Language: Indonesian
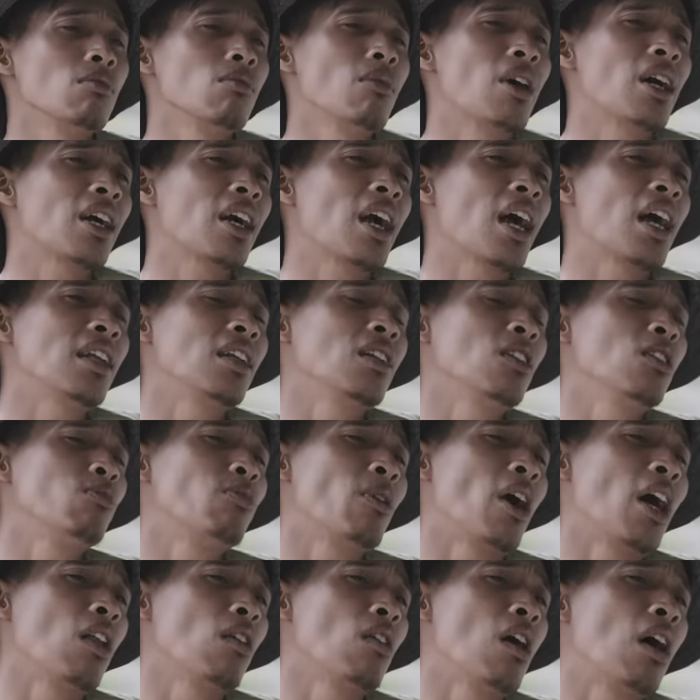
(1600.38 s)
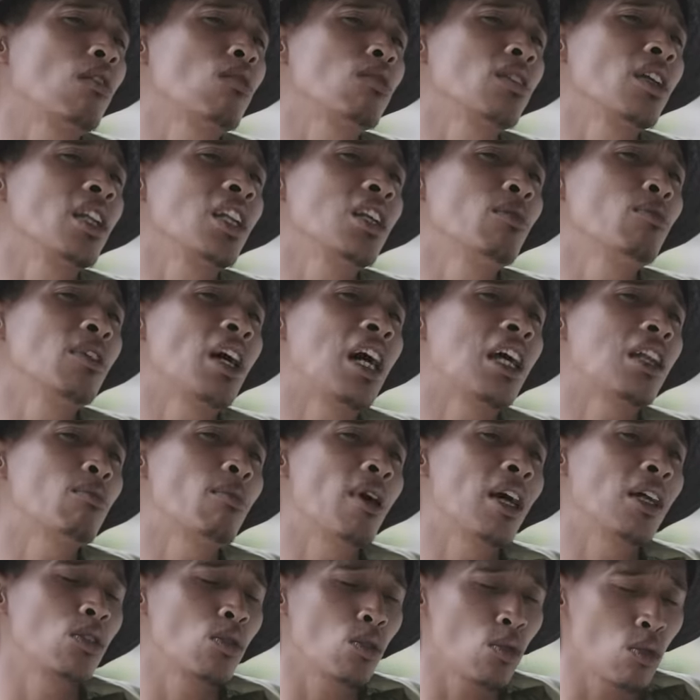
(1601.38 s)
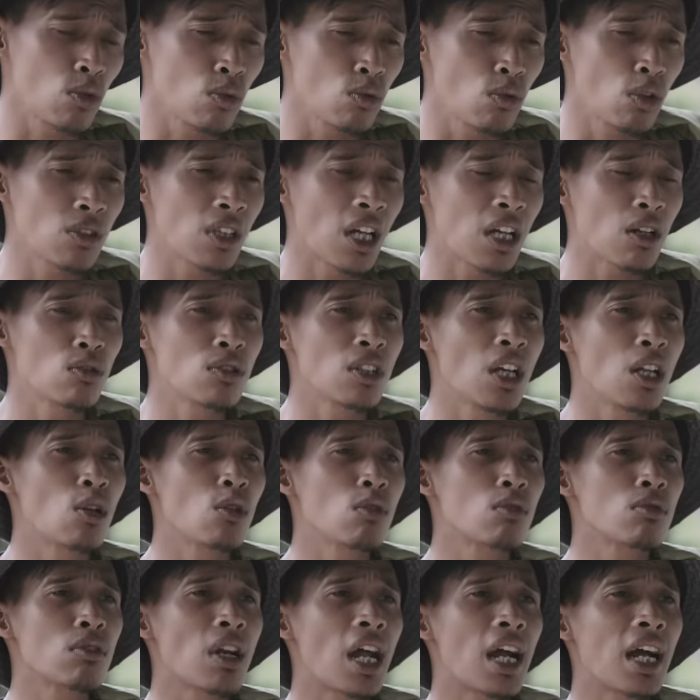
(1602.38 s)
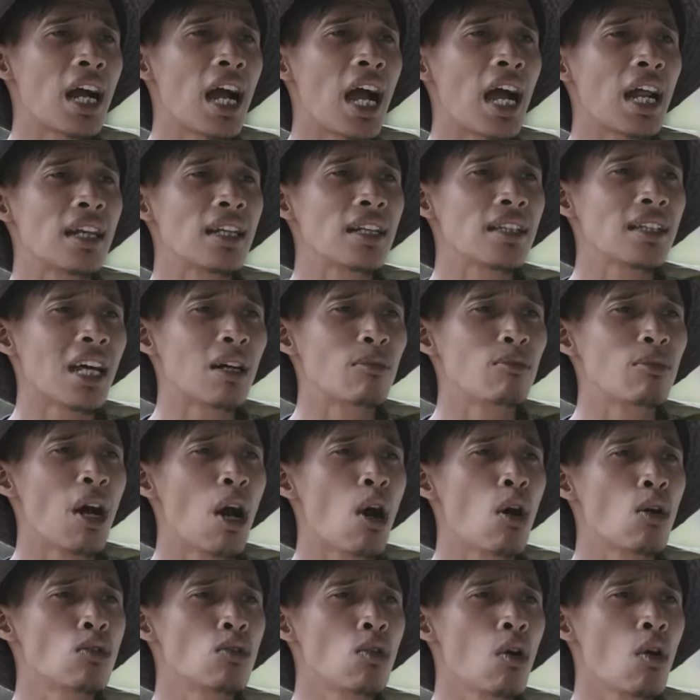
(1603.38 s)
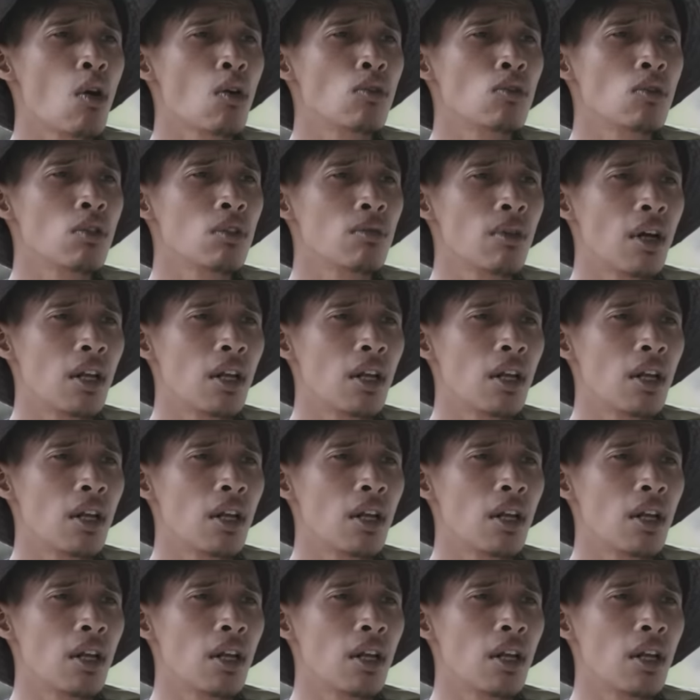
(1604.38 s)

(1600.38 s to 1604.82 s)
Makane lho Pak, lo aku rene ngarep matur nuwun karo njaluk kurangane tambah ono.